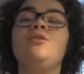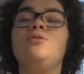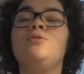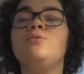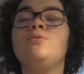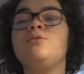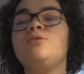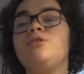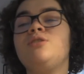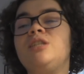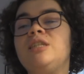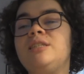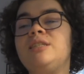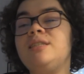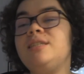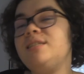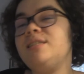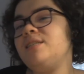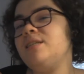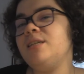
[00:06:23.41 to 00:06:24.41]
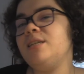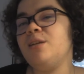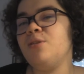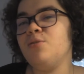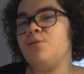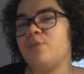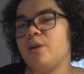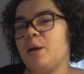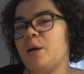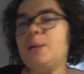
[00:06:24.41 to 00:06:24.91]
Donc j'ai décidé de
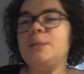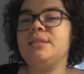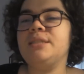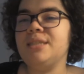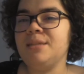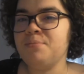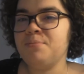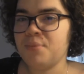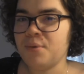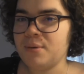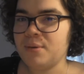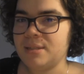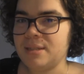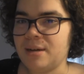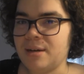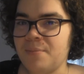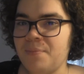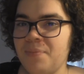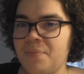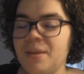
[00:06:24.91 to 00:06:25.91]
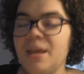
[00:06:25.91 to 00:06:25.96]
l'ouvrir aussi pour ça.